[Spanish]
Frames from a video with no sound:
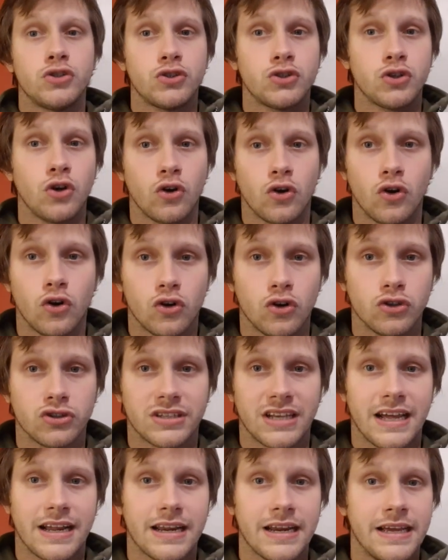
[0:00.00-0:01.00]
chocó
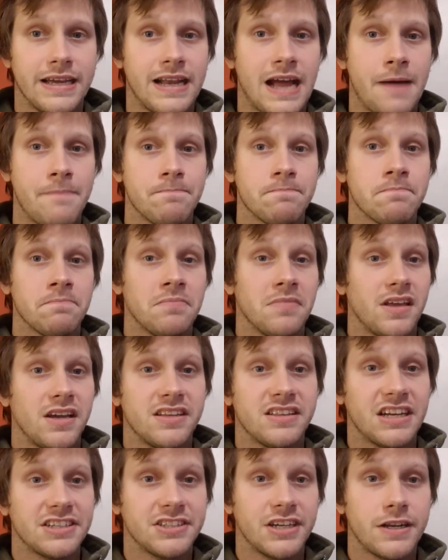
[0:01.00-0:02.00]
contra Herrera
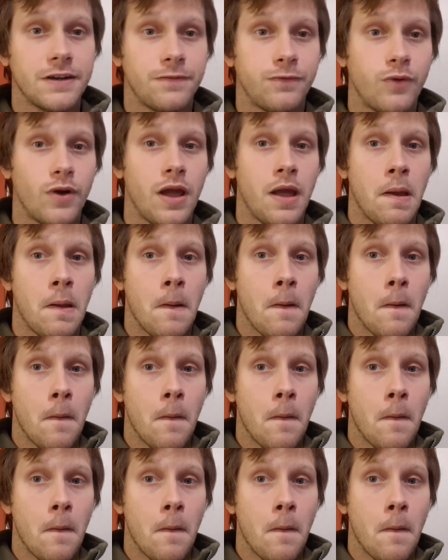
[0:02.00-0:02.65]
y Talleres fue